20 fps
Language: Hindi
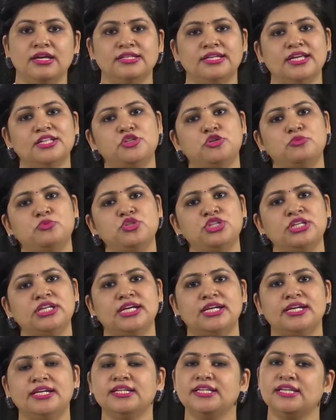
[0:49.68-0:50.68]
ये
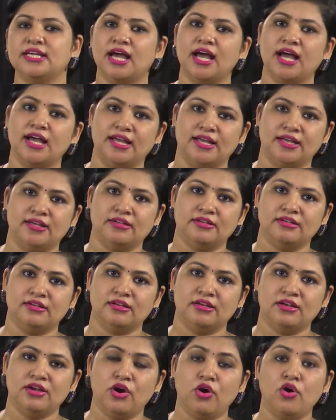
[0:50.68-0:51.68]
त्रिभुजीकरण क्या है
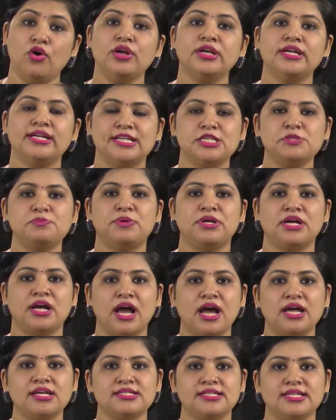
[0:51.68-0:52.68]
और किस
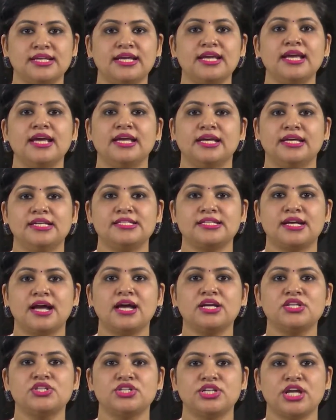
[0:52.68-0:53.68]
प्रकार से
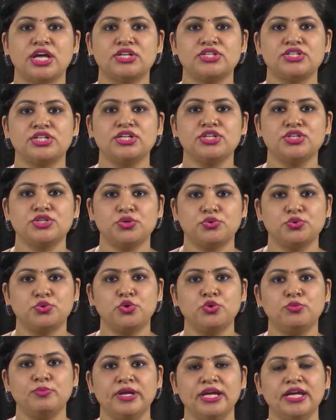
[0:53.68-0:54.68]
इसका शैक्षिक
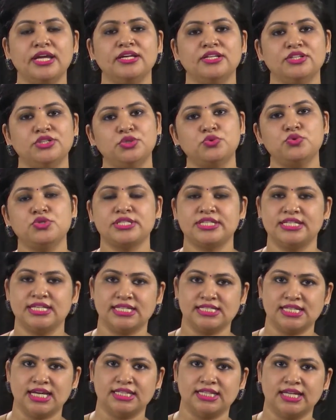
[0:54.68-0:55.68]
शोधों में यूज़
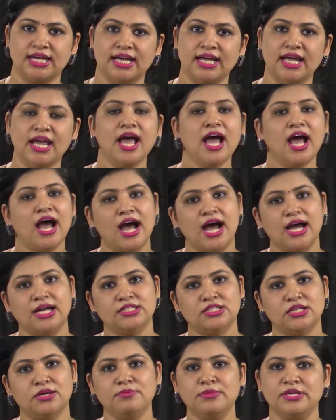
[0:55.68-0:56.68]
किया जाता है
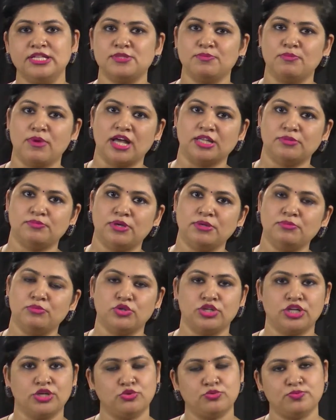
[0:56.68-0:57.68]
आज हम इस बात पर
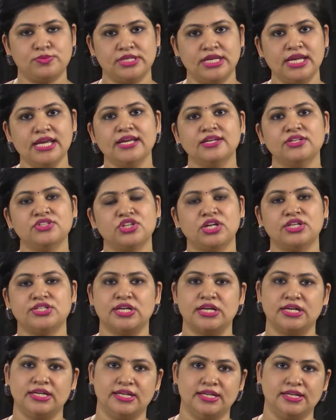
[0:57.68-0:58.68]
मुख्य रूप से
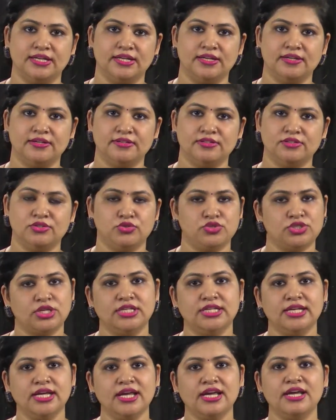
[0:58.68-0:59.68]
चर्चा करेंगे तो
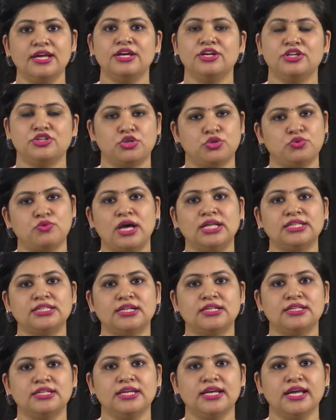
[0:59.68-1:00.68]
चलिए शुरुआत
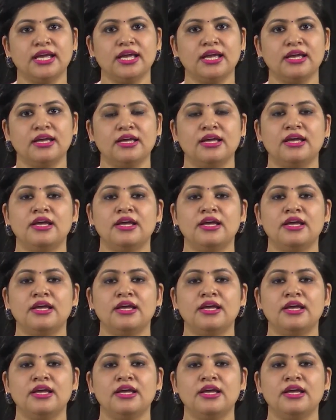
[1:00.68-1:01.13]
करते हैं